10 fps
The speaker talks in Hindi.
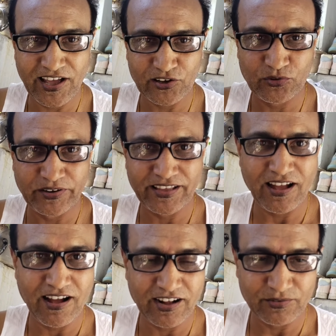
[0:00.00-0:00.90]
चना को
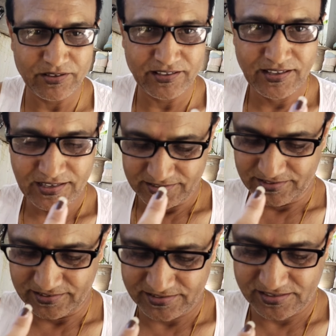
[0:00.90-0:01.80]
बढ़िया आग में
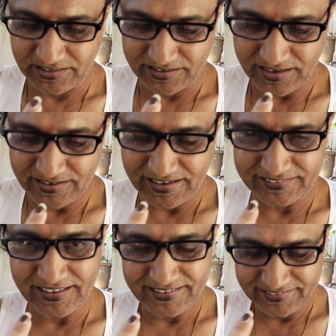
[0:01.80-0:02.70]
ब्लैक कलर की
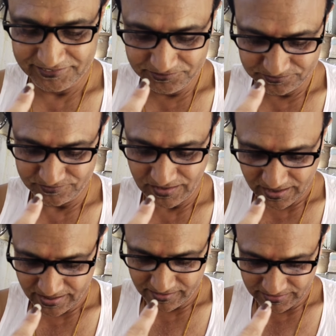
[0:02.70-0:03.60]
लिपस्टिक देखिए
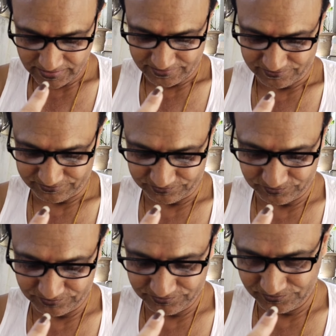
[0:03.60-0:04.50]
आपने शर्मा
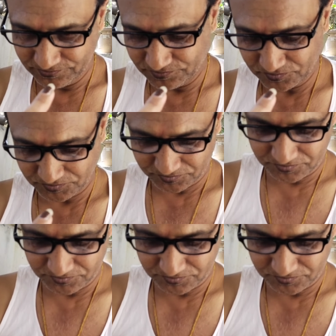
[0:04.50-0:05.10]
जी लगा के खा